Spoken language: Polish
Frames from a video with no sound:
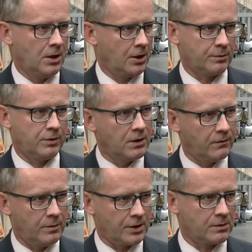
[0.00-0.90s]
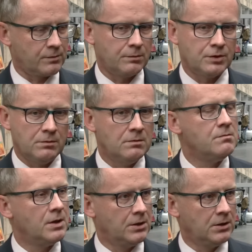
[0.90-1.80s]
Ja sobie nie wyobrażam, żebyśmy my
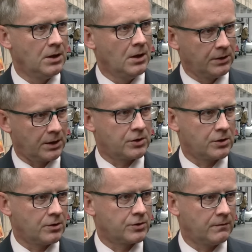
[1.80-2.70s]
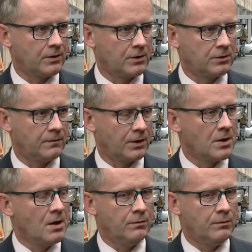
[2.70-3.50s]
mieli takie czynności wykonywać.